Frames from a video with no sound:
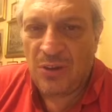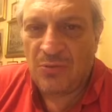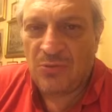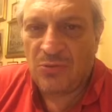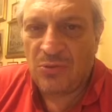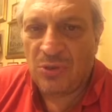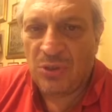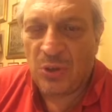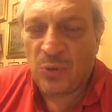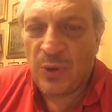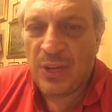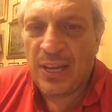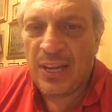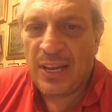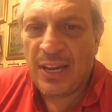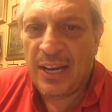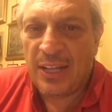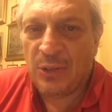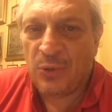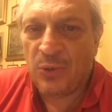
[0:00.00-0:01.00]
è uno di quegli
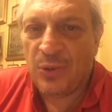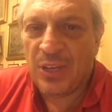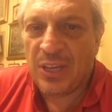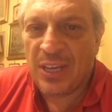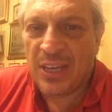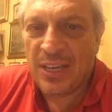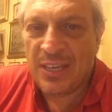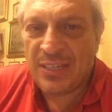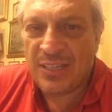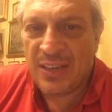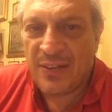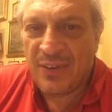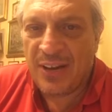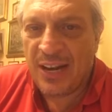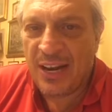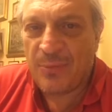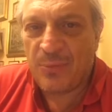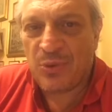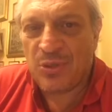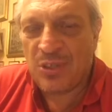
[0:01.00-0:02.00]
allenatori che se avrà
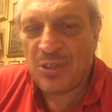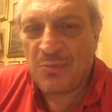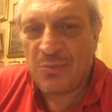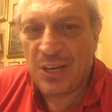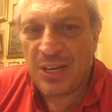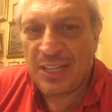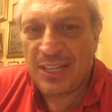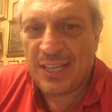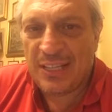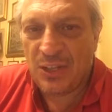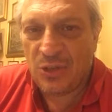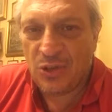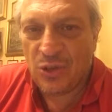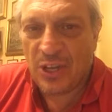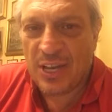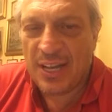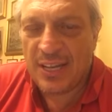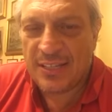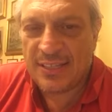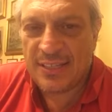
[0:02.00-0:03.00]
la possibilità di
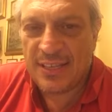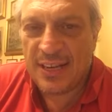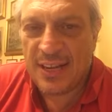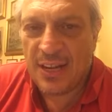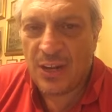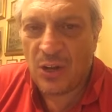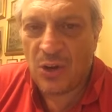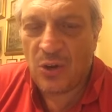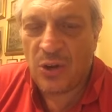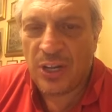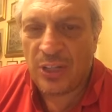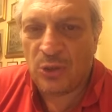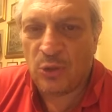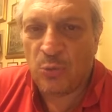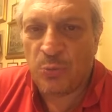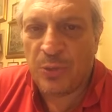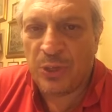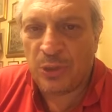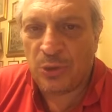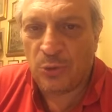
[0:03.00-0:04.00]
giocarsela ancora
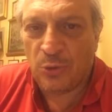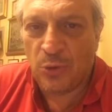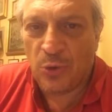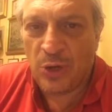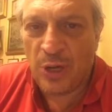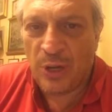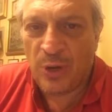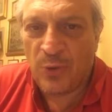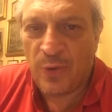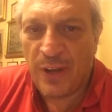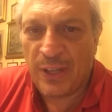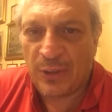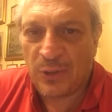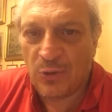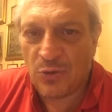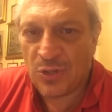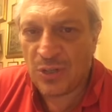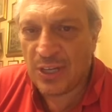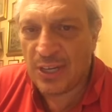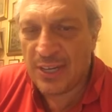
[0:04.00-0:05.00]
tu per tu con la
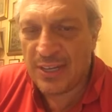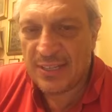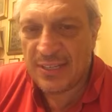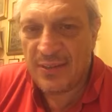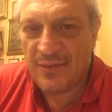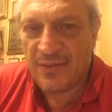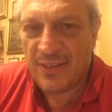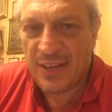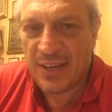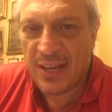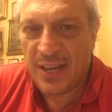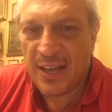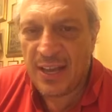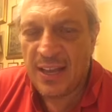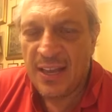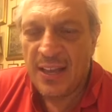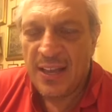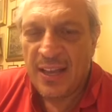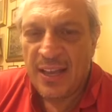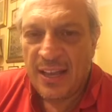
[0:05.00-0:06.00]
Juventus, classifica
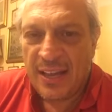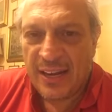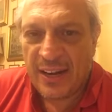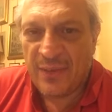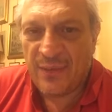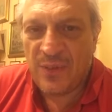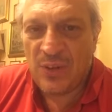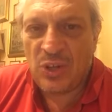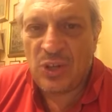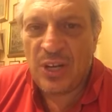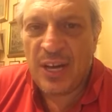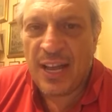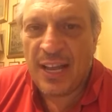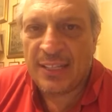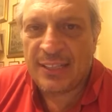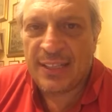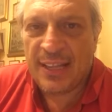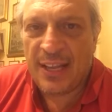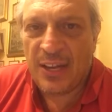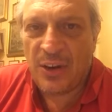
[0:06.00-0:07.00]

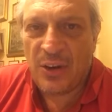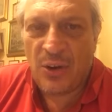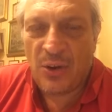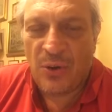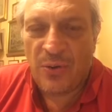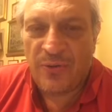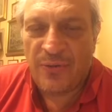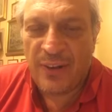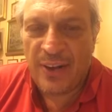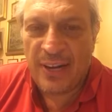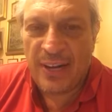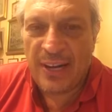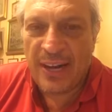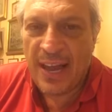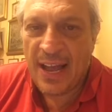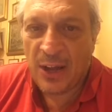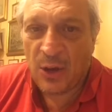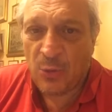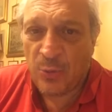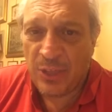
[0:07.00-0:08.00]
ravvicinata, non
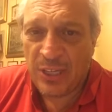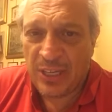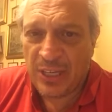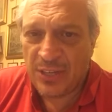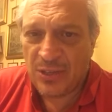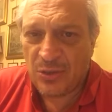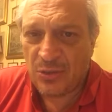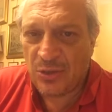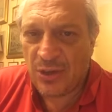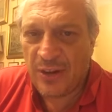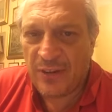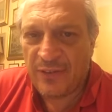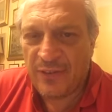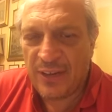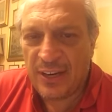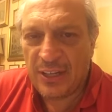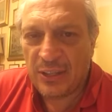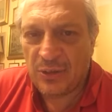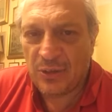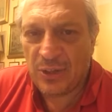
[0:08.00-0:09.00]
fallirà, come del resto non ha
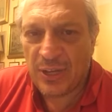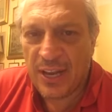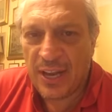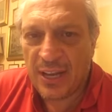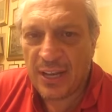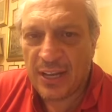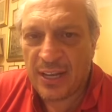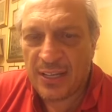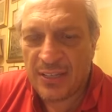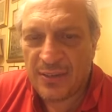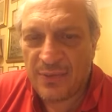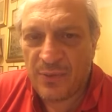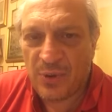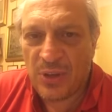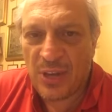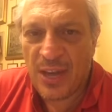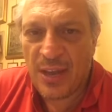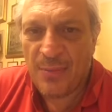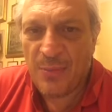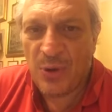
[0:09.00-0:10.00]
fallito neanche se
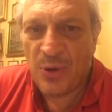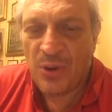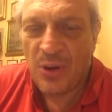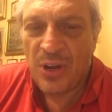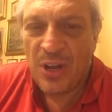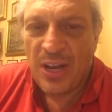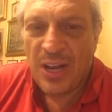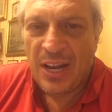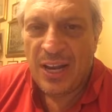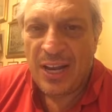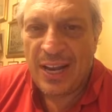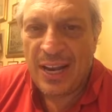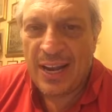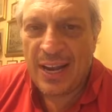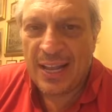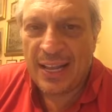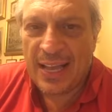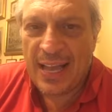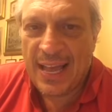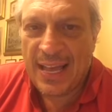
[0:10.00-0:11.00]
vogliamo
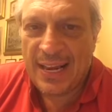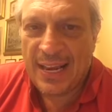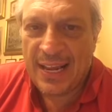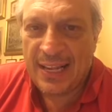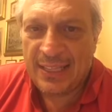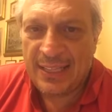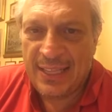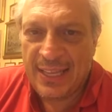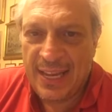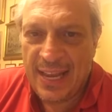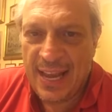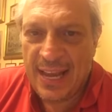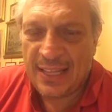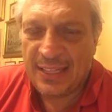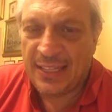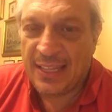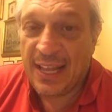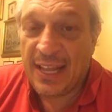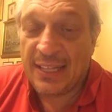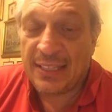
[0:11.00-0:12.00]
nella gara di
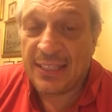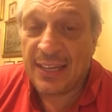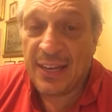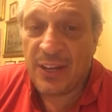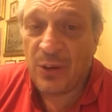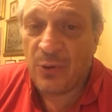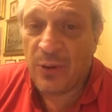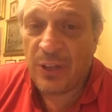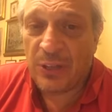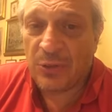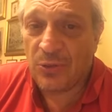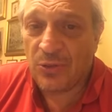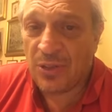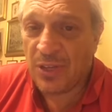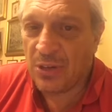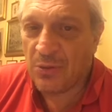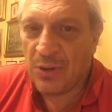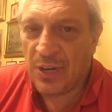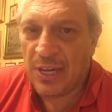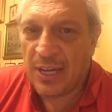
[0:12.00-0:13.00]
andata. La Juventus
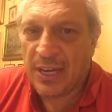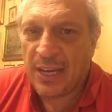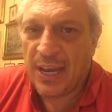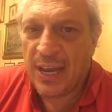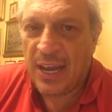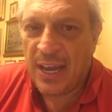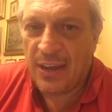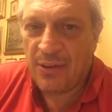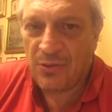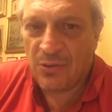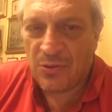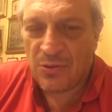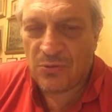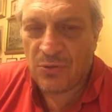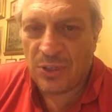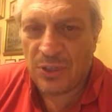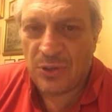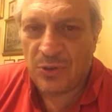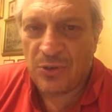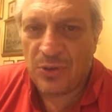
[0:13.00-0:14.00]
è quella che è, è uno
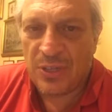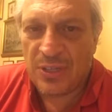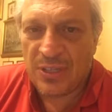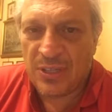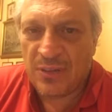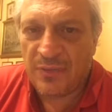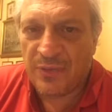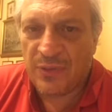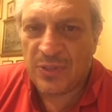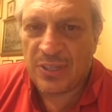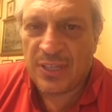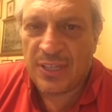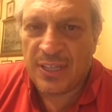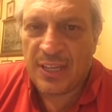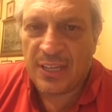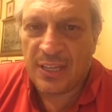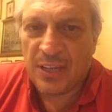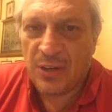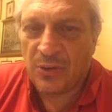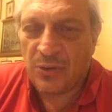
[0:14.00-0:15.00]
squadrone, si è rinforzata
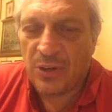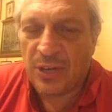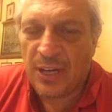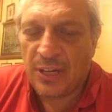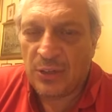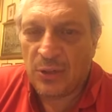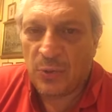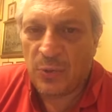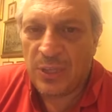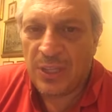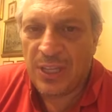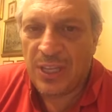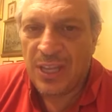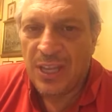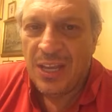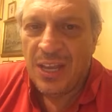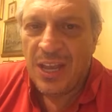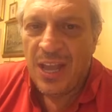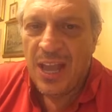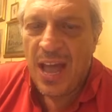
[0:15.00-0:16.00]
anche con Ronaldo, quindi
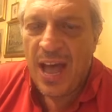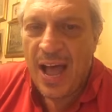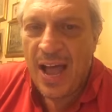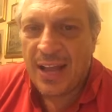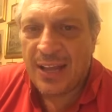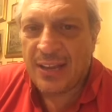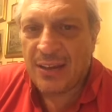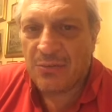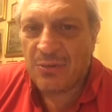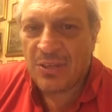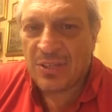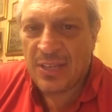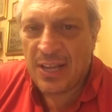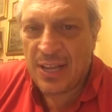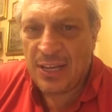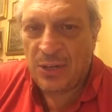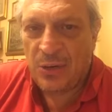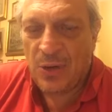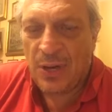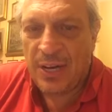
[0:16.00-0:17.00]
anche
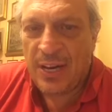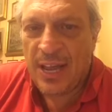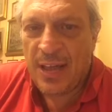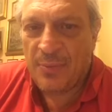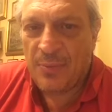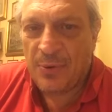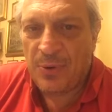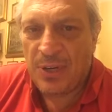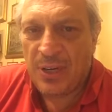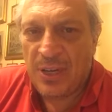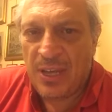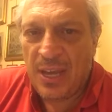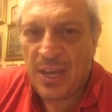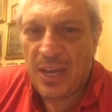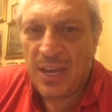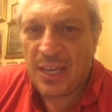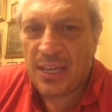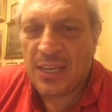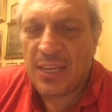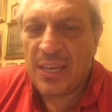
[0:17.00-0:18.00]
quest'anno al Napoli
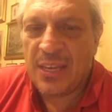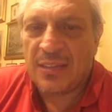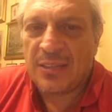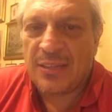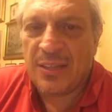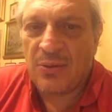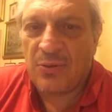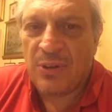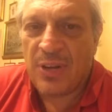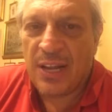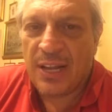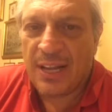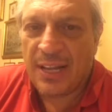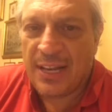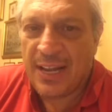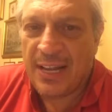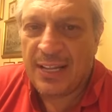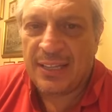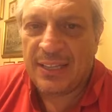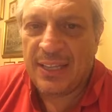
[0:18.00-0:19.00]
è chiesta una
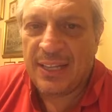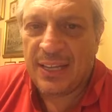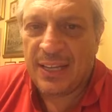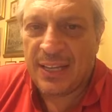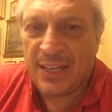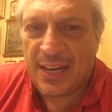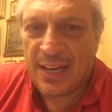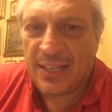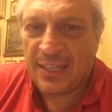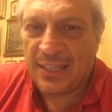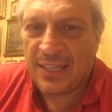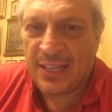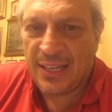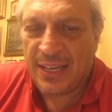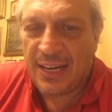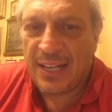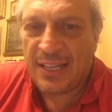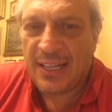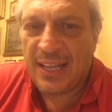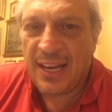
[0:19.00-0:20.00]
grande, grande,
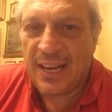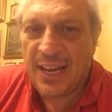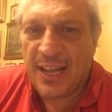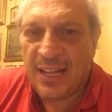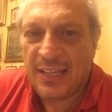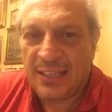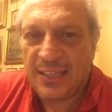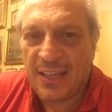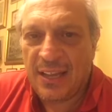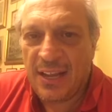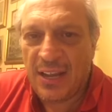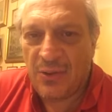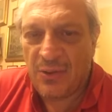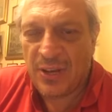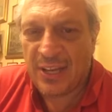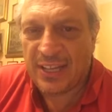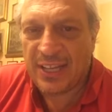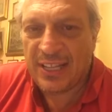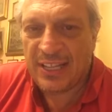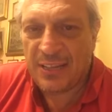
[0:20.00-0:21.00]
grande annata e
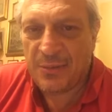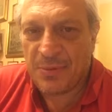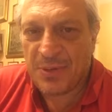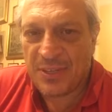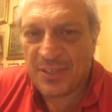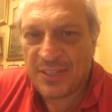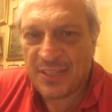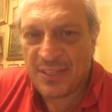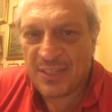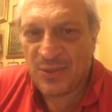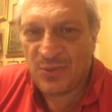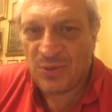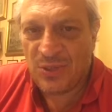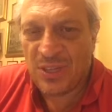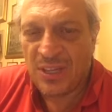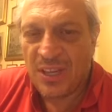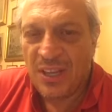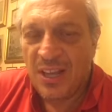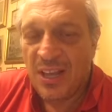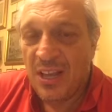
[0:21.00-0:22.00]
una grande
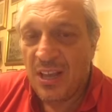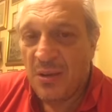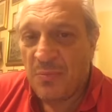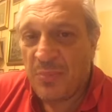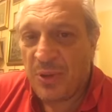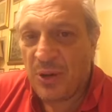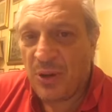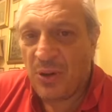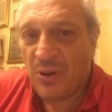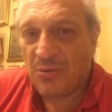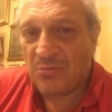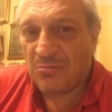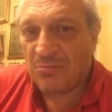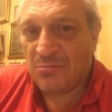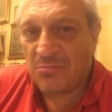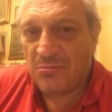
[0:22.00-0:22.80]
prestazione però